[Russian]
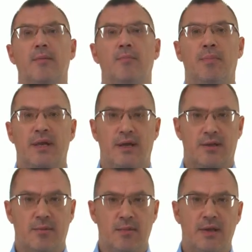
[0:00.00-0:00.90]
При
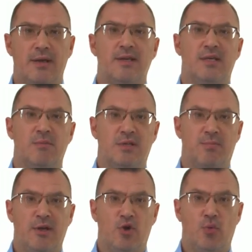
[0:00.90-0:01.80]
этом, если мы
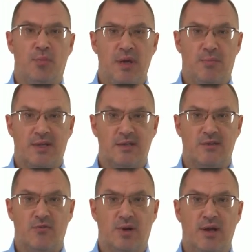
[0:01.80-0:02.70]
запланируем
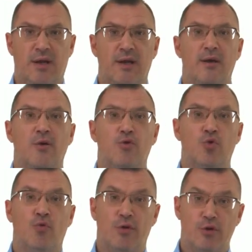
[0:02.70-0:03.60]
5% брака,
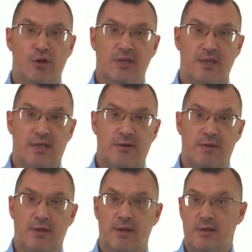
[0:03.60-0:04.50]
то выручка
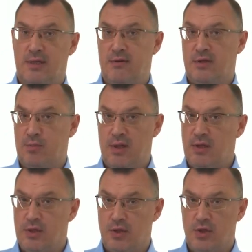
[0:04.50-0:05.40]
составит
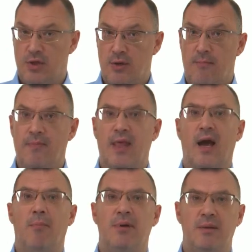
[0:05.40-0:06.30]
9,5 тысяч,
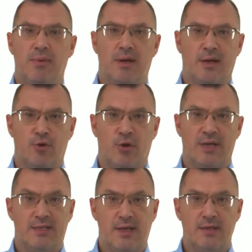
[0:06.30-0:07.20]
а прибыль, которая
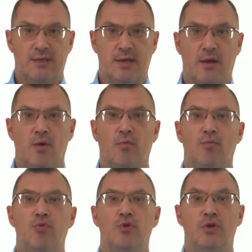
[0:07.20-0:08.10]
останется,
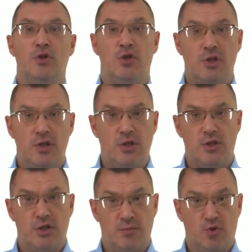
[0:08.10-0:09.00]
будет не
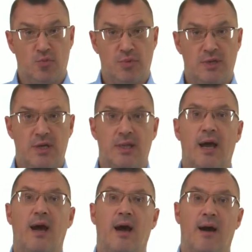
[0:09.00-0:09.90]
4750,
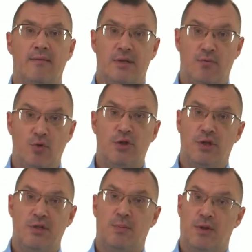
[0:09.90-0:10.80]
а всего
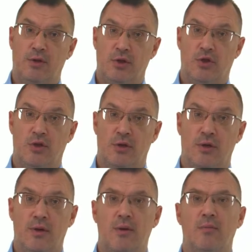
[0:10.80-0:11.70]
4,5 тысячи,
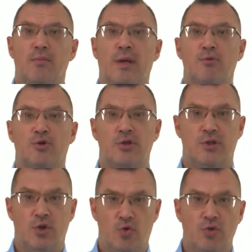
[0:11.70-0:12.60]
потому что из
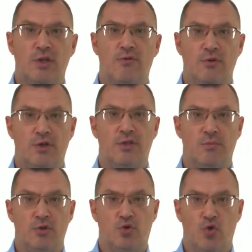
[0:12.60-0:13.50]
нее надо вычесть
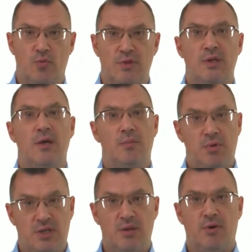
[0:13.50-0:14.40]
себестоимость
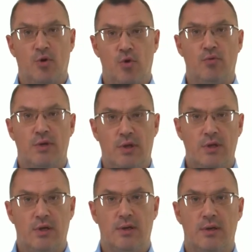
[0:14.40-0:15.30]
5 бракованных книг.